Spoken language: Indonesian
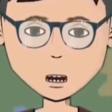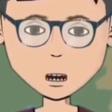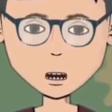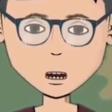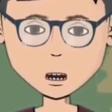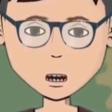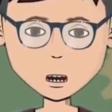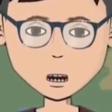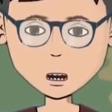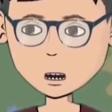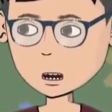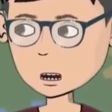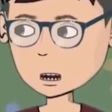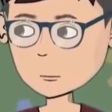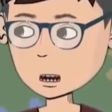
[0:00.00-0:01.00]
udah,
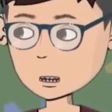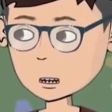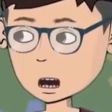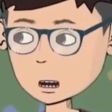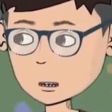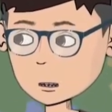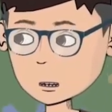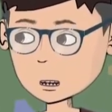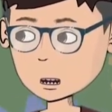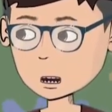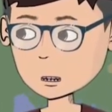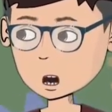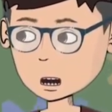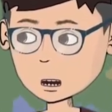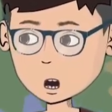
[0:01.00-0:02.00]
aku anggap hubungan ini
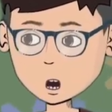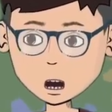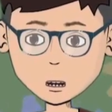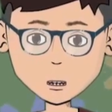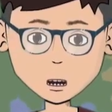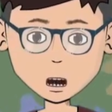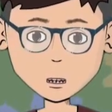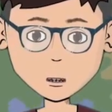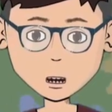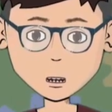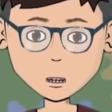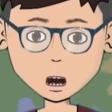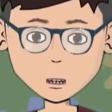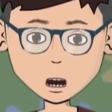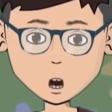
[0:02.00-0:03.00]
berakhir.
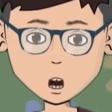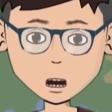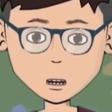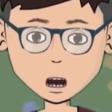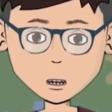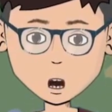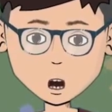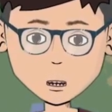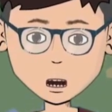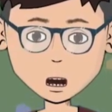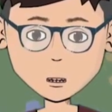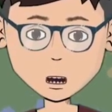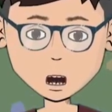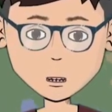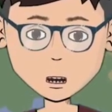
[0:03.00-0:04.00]
Vic, kita putus
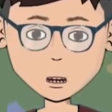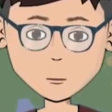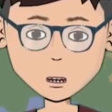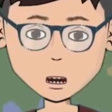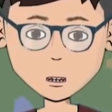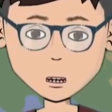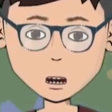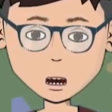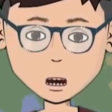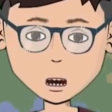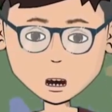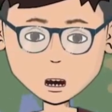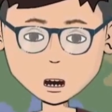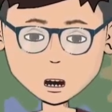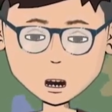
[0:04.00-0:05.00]
tanpa kata.
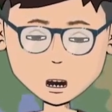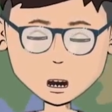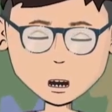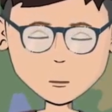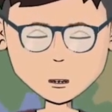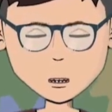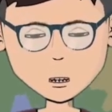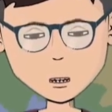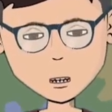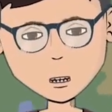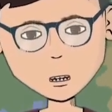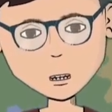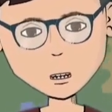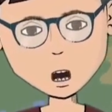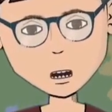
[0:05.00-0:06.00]
Kebetulan perusahaan
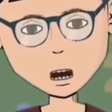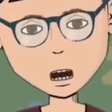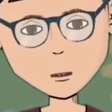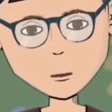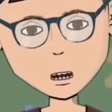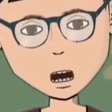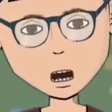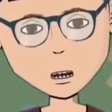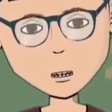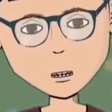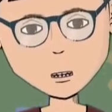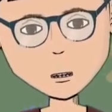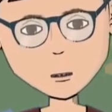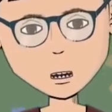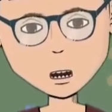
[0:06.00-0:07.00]
tempatku kerja ada
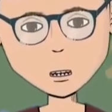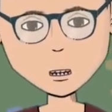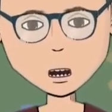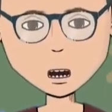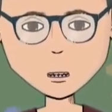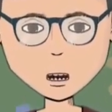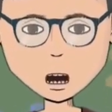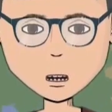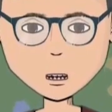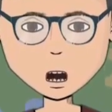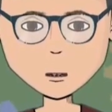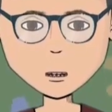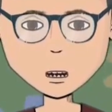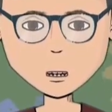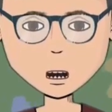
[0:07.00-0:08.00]
sebuah program
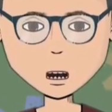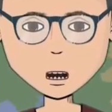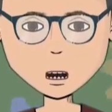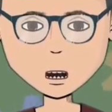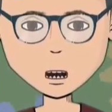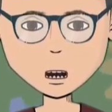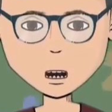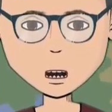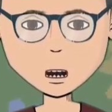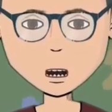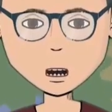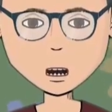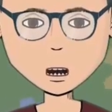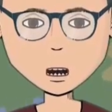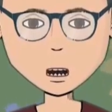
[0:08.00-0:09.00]
Program
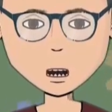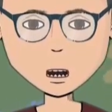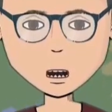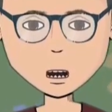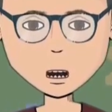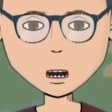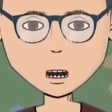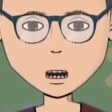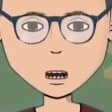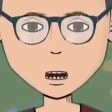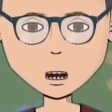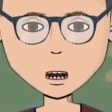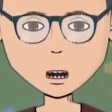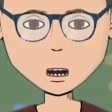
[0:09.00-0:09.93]
itu namanya Proras.